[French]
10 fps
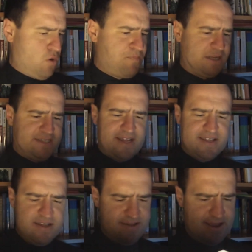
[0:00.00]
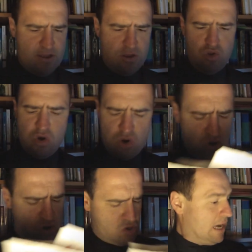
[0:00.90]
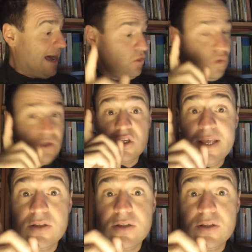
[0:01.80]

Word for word: On passe à Nintendo. Ah non, attendez,